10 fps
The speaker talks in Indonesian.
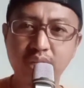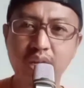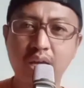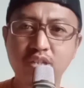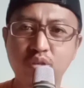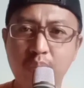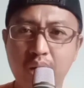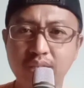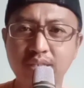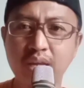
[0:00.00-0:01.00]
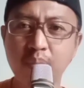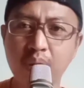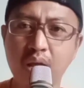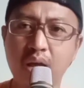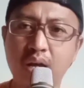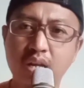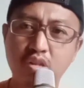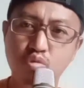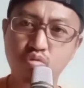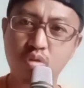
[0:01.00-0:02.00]
percaya semangat sama akan
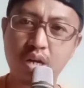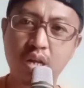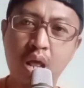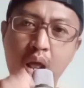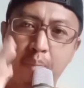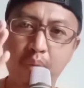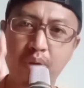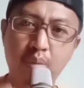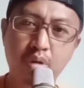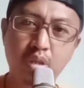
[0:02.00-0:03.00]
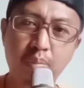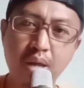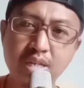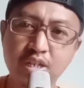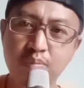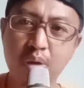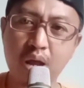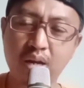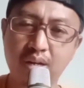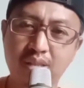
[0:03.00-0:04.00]
ditunjukkan apabila berdepan si
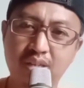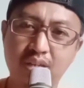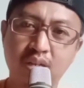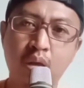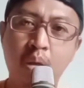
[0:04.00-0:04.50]
Pahang nanti guys.